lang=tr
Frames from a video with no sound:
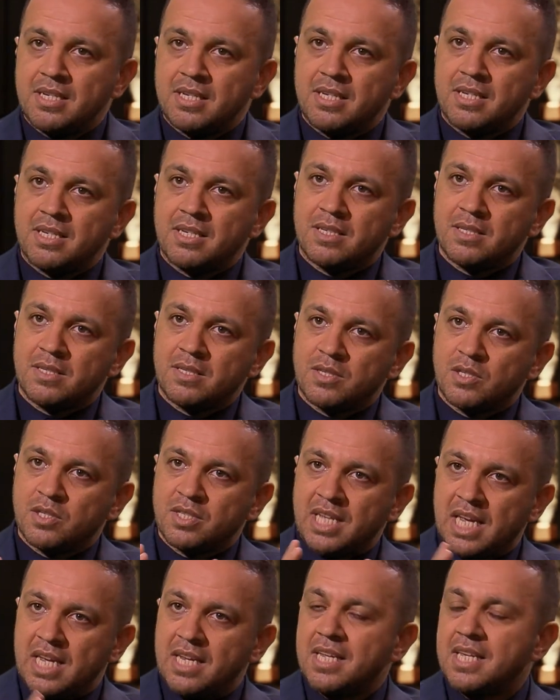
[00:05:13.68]
e,
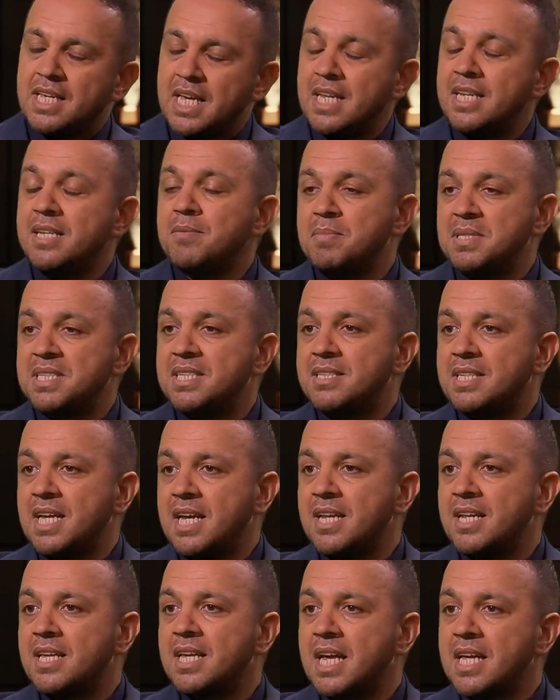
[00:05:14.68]
tehlikeli, bizi
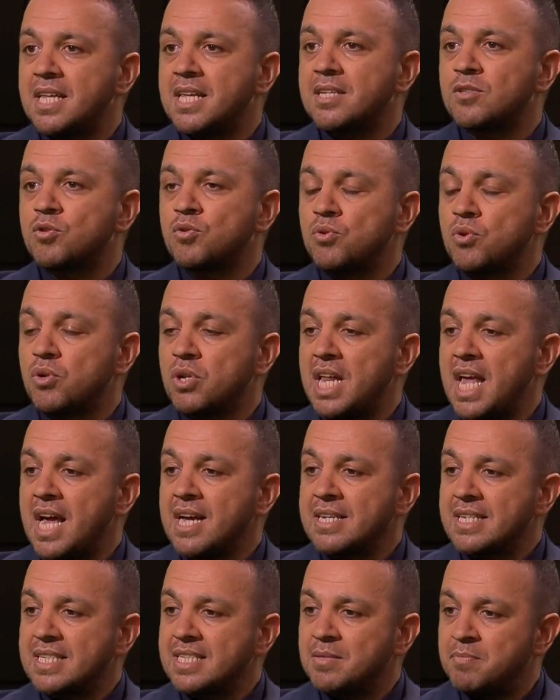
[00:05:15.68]
tehlikeye
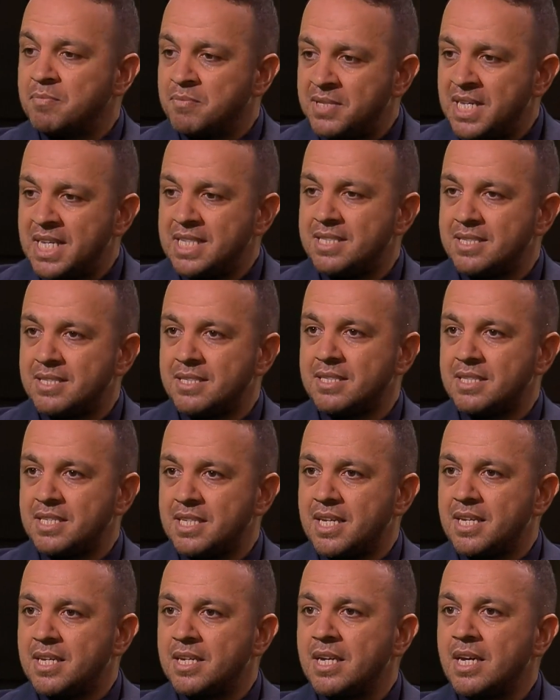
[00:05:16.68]
sürükleyen kısım nedir
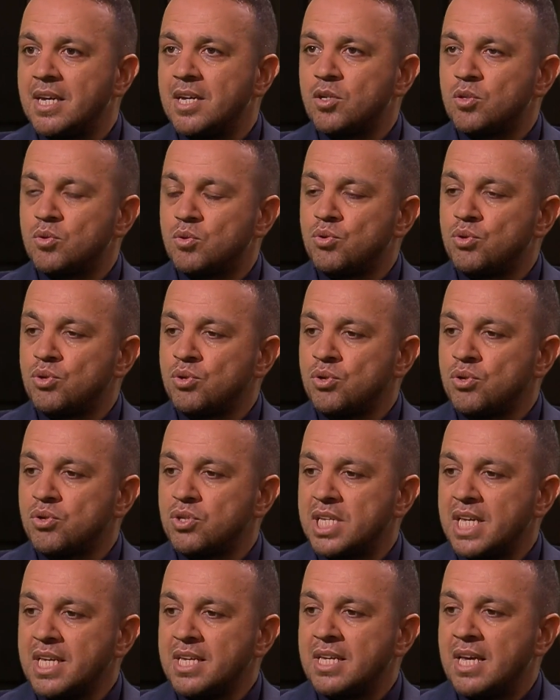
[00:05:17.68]
diye
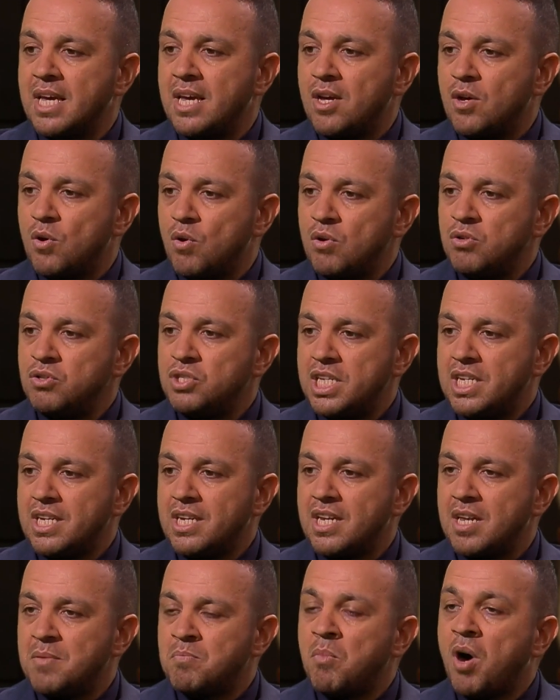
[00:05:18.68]
düşünürsek
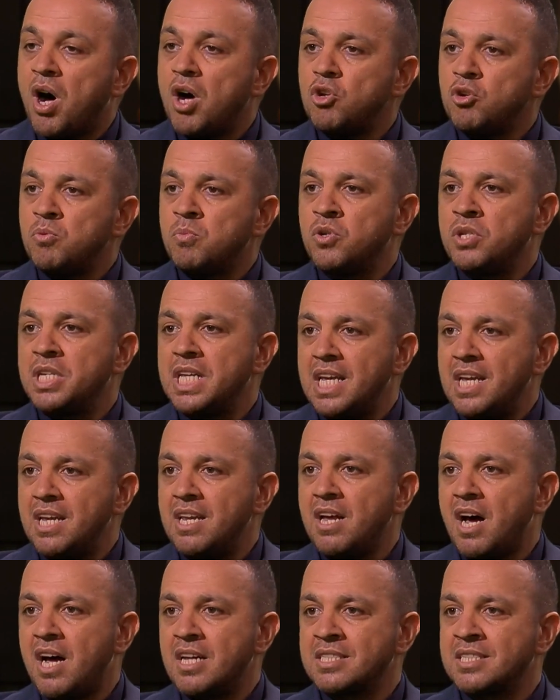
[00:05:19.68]
öncelikle malumun
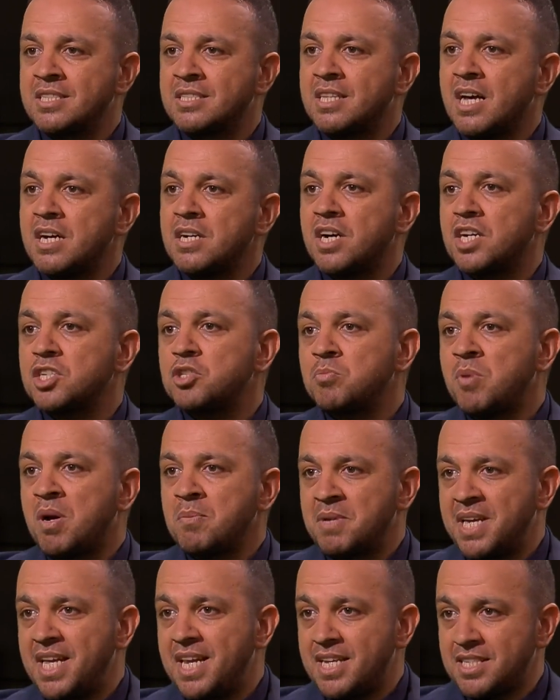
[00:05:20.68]
ilanından
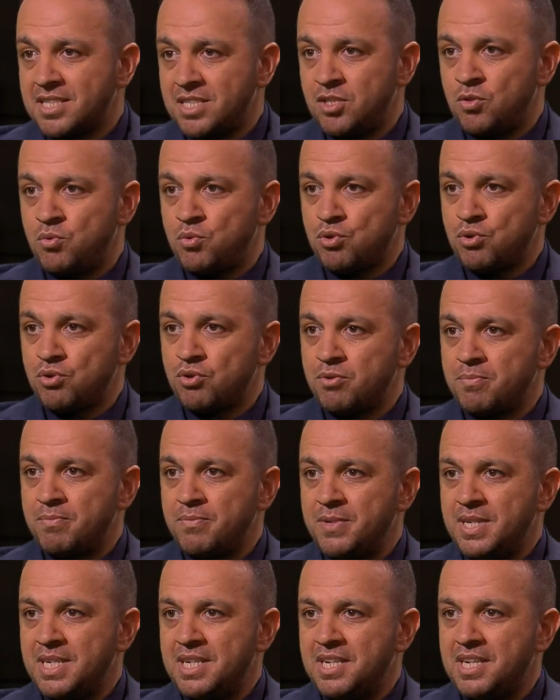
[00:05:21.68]
kaçmam gerektiğini düşündüm.
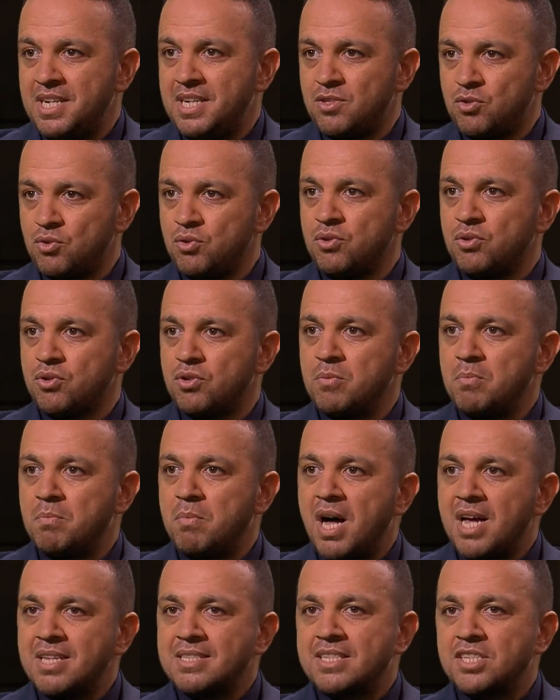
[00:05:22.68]
Çünkü
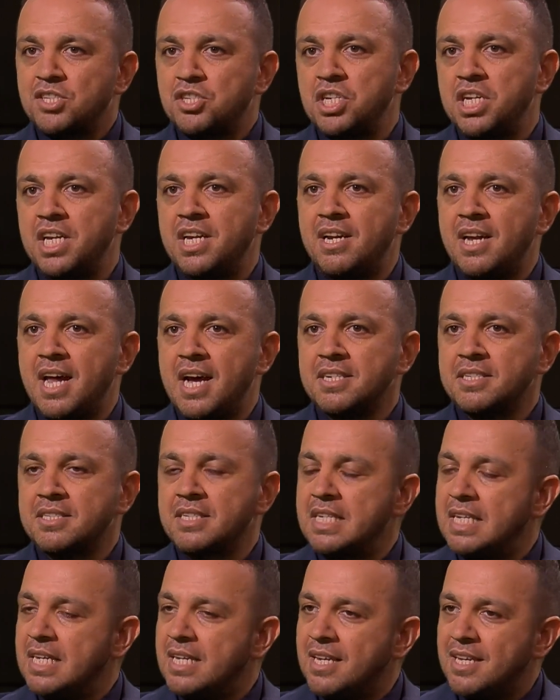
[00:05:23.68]
bazı
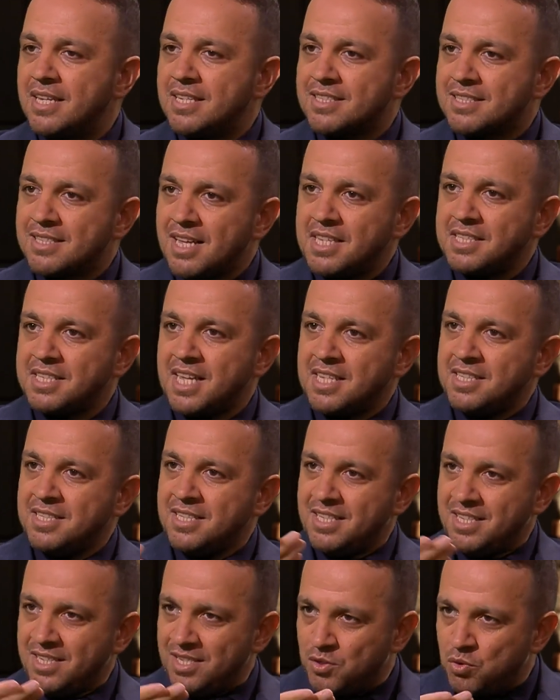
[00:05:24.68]
şiirler zaten
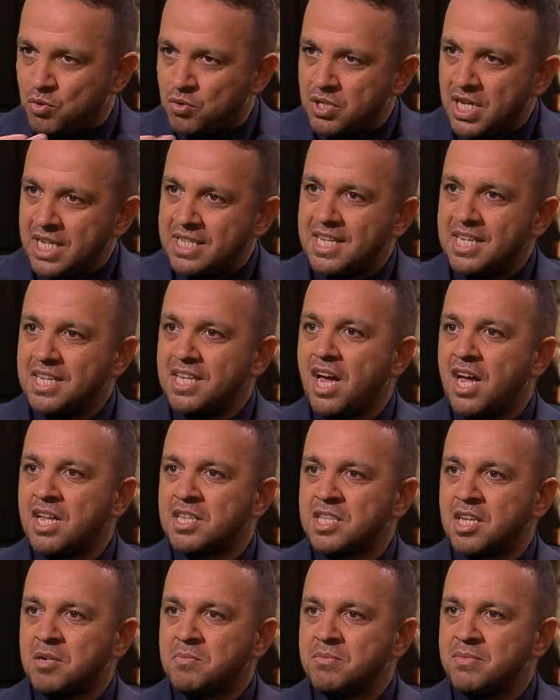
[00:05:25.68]
yüzeydeki
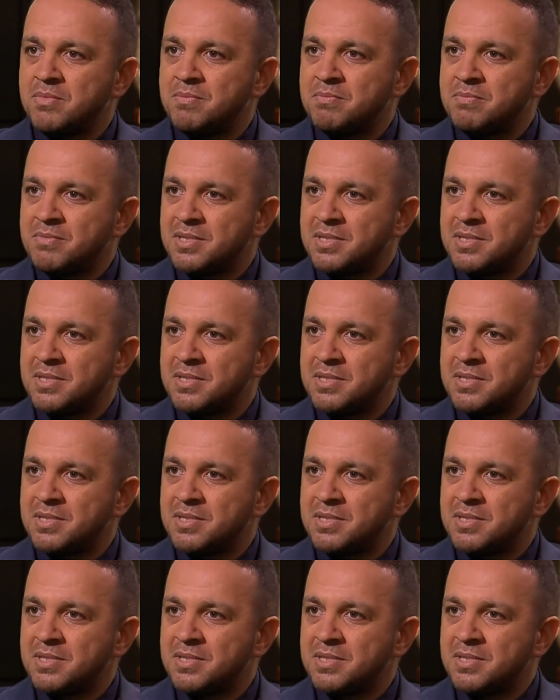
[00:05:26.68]
anlamı